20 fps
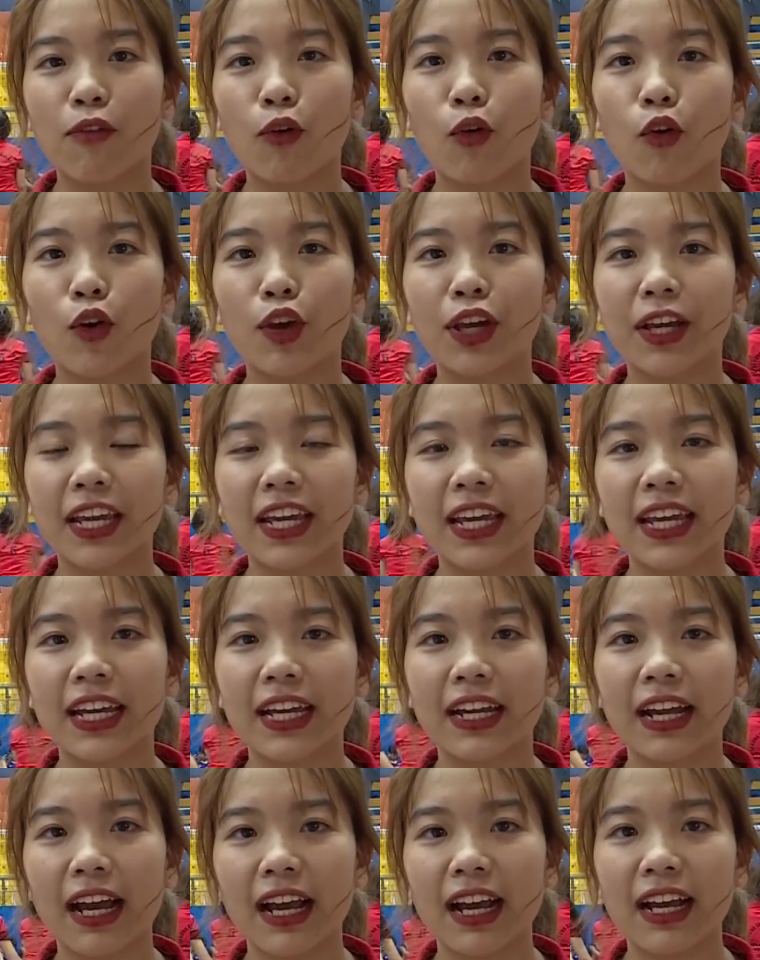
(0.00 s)
vui
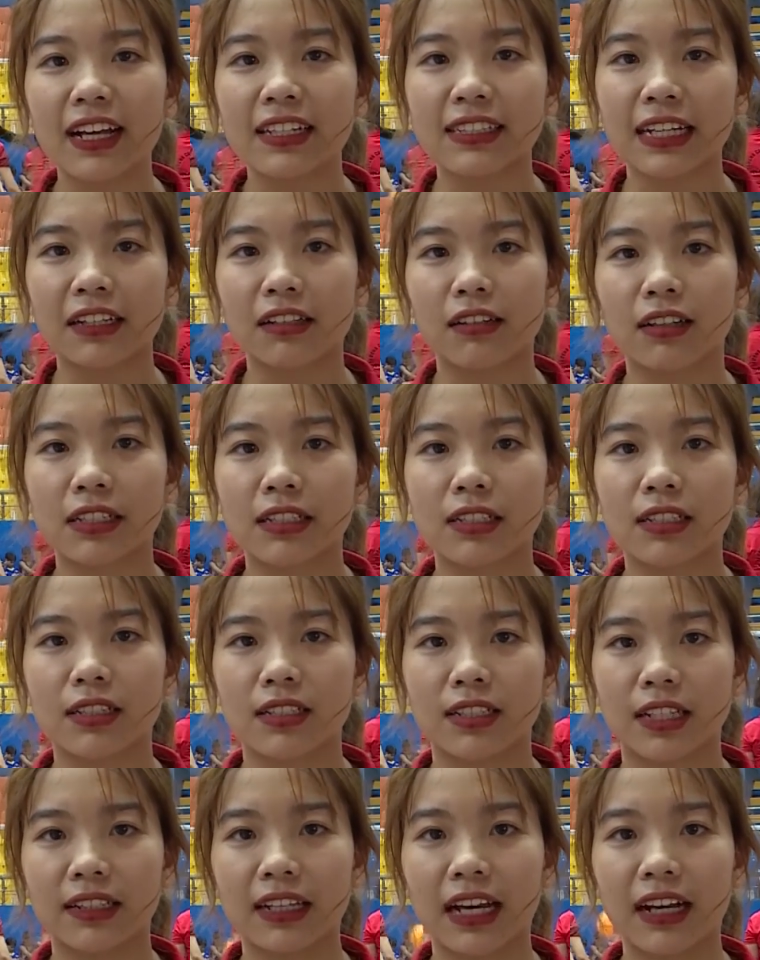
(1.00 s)
khi đã giành được
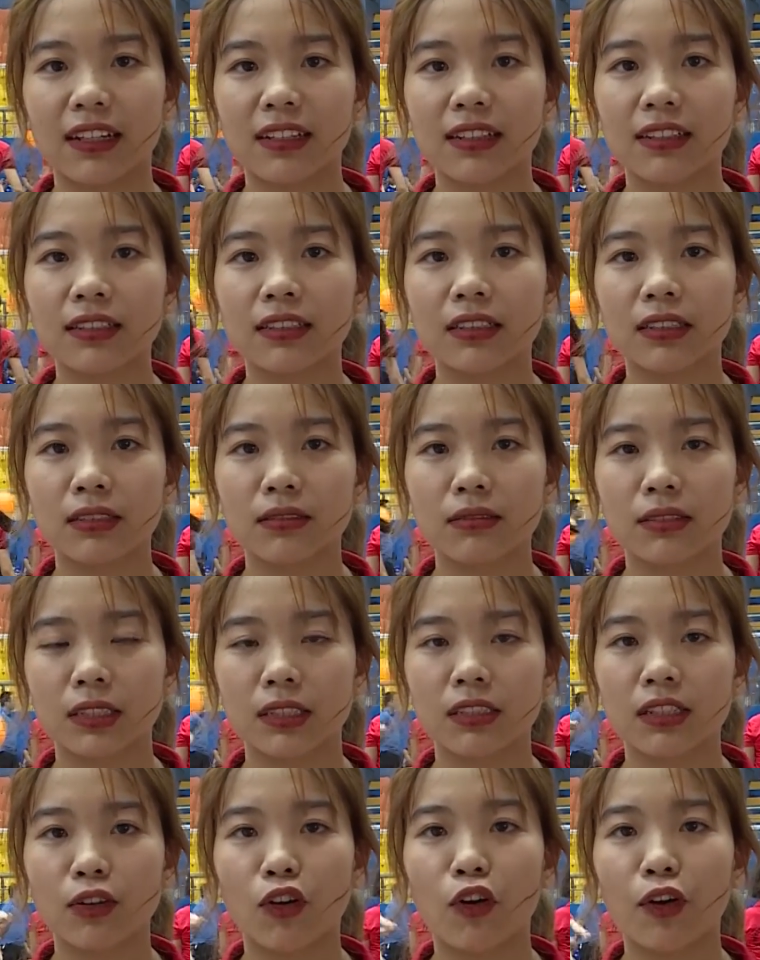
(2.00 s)
chiến thắng
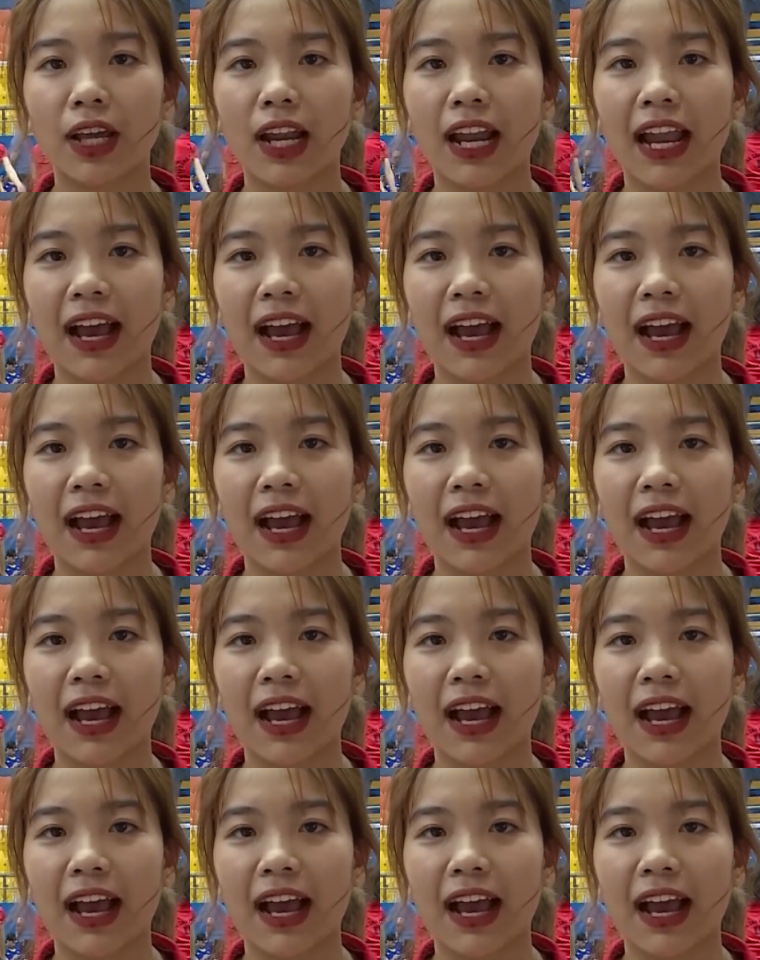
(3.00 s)
trước đội Yên